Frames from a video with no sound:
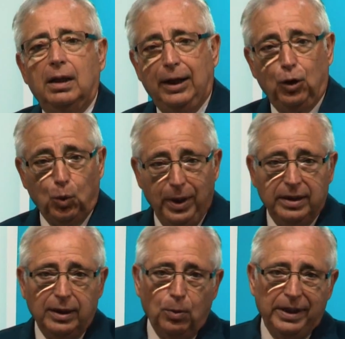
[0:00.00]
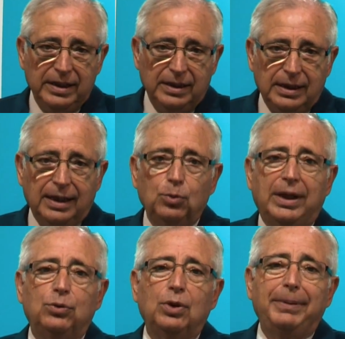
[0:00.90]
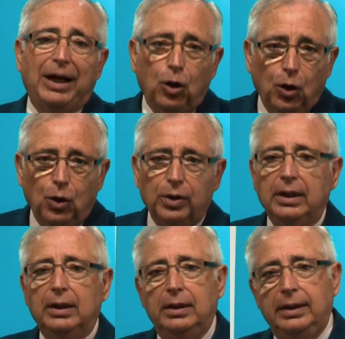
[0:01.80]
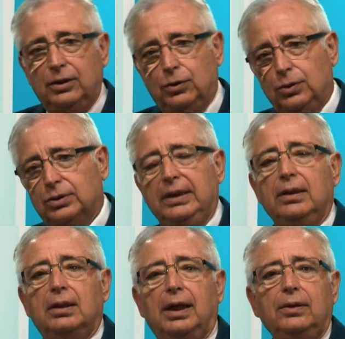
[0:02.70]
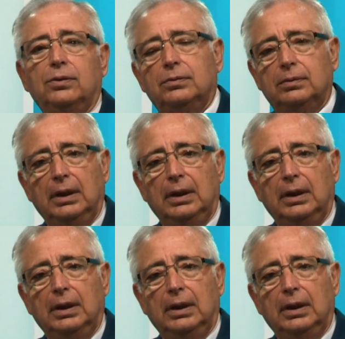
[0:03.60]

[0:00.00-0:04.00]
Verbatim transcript: la elocuencia urbanística de una ciudad mejor en estos 15 años,